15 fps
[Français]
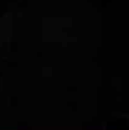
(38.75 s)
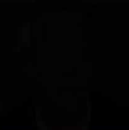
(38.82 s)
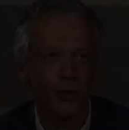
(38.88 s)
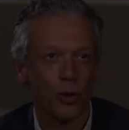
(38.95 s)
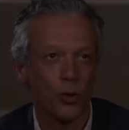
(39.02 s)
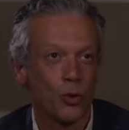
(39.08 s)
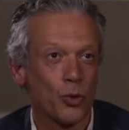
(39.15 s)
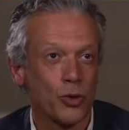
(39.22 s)

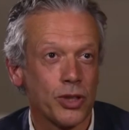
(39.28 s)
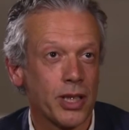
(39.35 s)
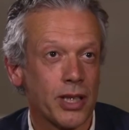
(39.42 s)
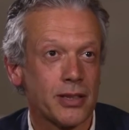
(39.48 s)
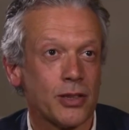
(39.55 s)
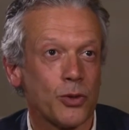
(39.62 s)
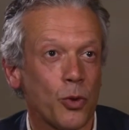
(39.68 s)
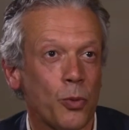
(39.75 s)
Alors le compte
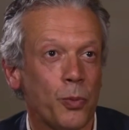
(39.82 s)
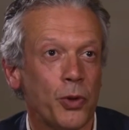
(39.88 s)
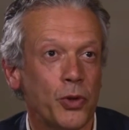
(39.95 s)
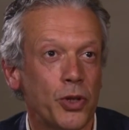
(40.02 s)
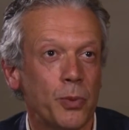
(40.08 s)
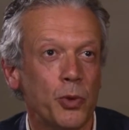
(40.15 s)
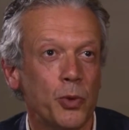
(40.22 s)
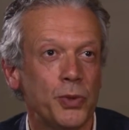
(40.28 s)
nickel s'est trompé au
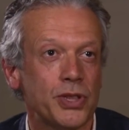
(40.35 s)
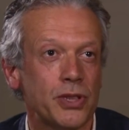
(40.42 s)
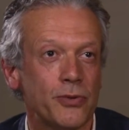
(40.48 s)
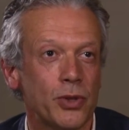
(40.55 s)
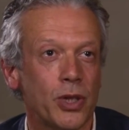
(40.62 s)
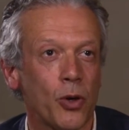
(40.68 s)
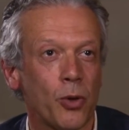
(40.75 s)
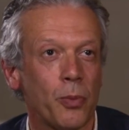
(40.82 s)
début puisqu'il
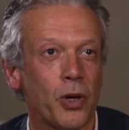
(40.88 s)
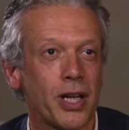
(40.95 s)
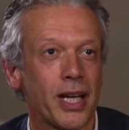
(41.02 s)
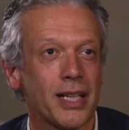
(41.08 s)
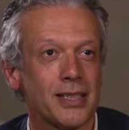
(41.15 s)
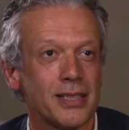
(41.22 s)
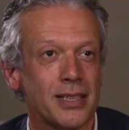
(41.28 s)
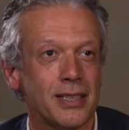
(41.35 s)
voulait
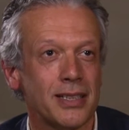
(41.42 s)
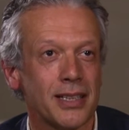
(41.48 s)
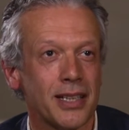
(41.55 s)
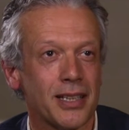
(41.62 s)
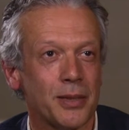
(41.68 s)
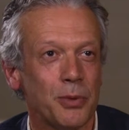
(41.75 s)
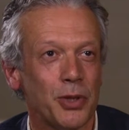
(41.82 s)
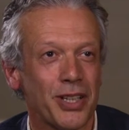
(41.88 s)
rebancariser les
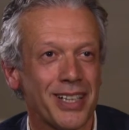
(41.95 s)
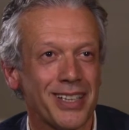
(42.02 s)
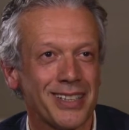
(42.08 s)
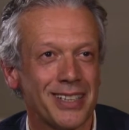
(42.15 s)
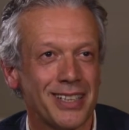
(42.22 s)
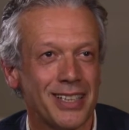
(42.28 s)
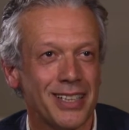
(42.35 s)
interdits bancaires.